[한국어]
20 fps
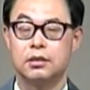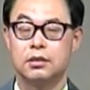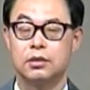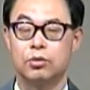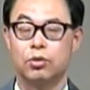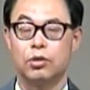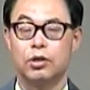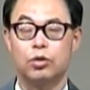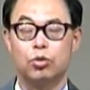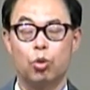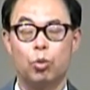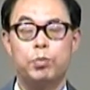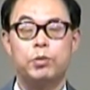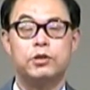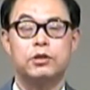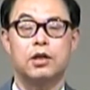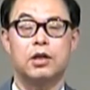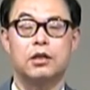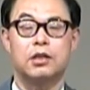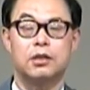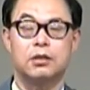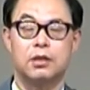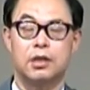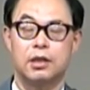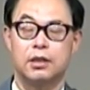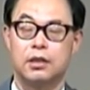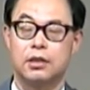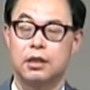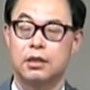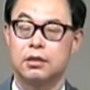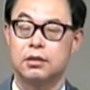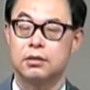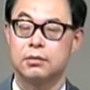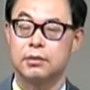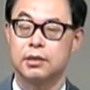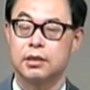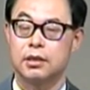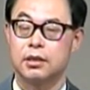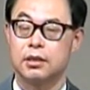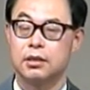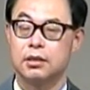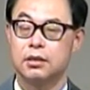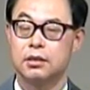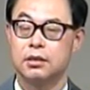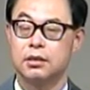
교회가 도피처가 돼서는 안 된다는 것입니다.